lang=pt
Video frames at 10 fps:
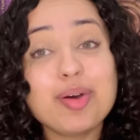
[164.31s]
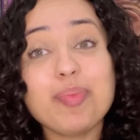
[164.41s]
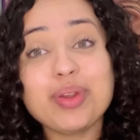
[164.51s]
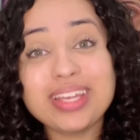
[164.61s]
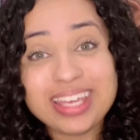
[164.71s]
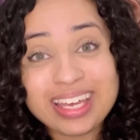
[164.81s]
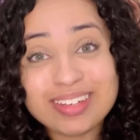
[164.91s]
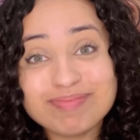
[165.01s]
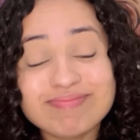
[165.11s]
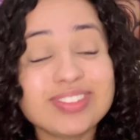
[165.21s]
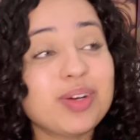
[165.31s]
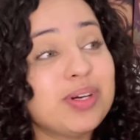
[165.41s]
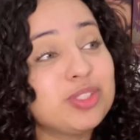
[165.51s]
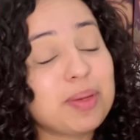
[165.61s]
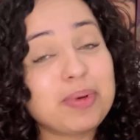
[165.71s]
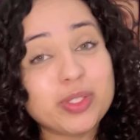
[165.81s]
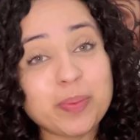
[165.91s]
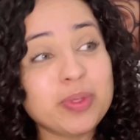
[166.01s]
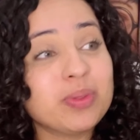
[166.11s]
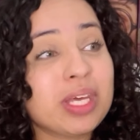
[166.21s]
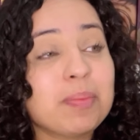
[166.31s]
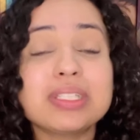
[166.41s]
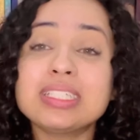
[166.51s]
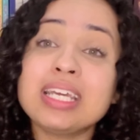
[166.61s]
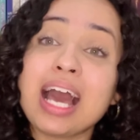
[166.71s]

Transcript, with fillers: Porque quando já passou muito tempo assim,